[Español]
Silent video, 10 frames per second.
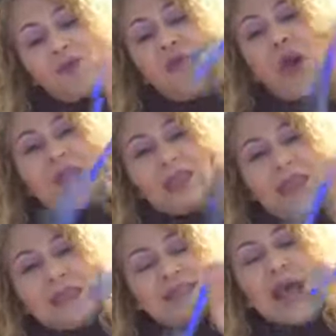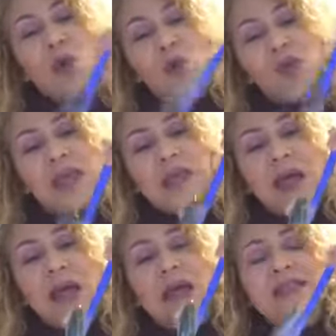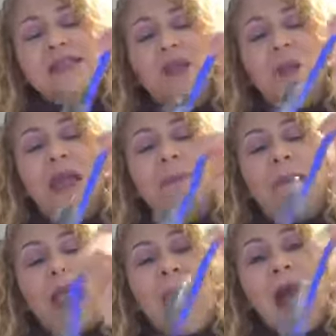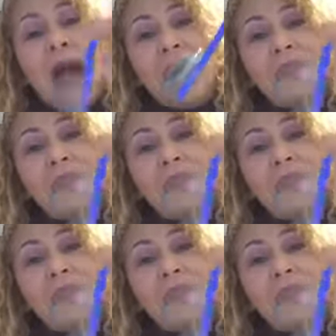fuerte sacudida se vuelve a